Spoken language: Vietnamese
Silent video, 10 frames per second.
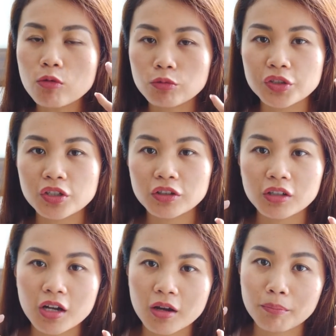não cũng
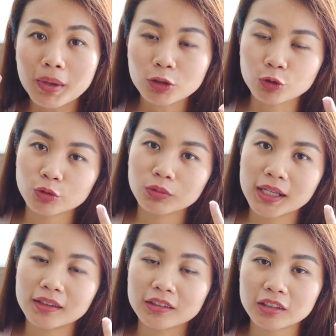như mắt của
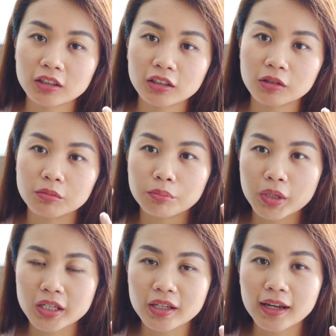chúng ta tưởng tượng
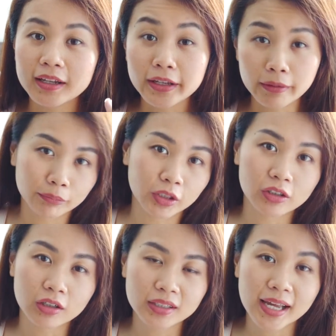bị à, nhầm
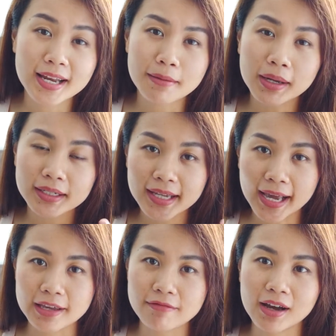tưởng đây là
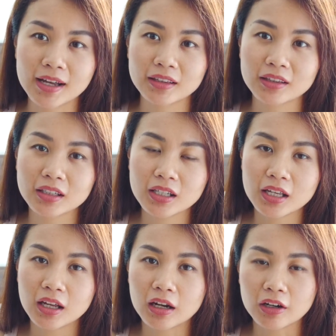ban ngày và
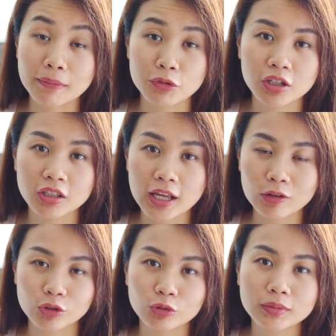làm cho cơ
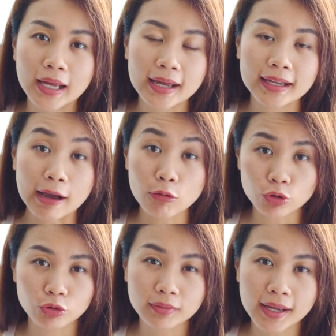thể của chúng ta
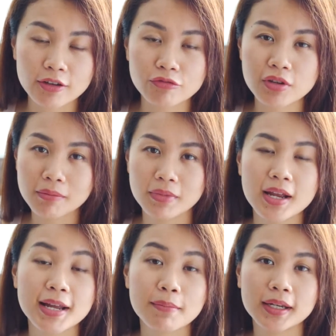não của chúng ta hiểu
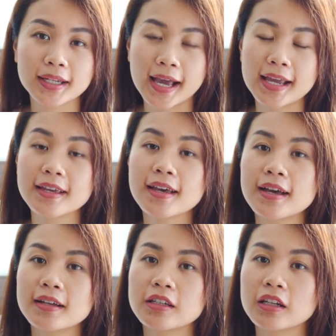nhầm đây là ban ngày
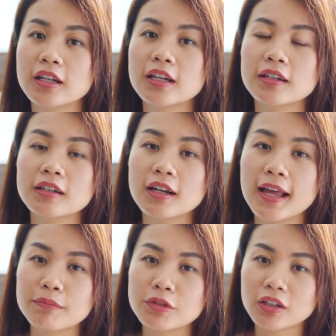dẫn đến
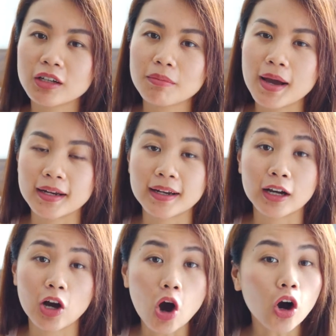nó làm cho các
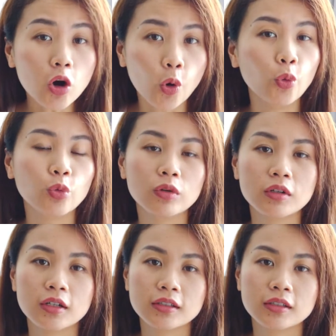bạn là khó ngủ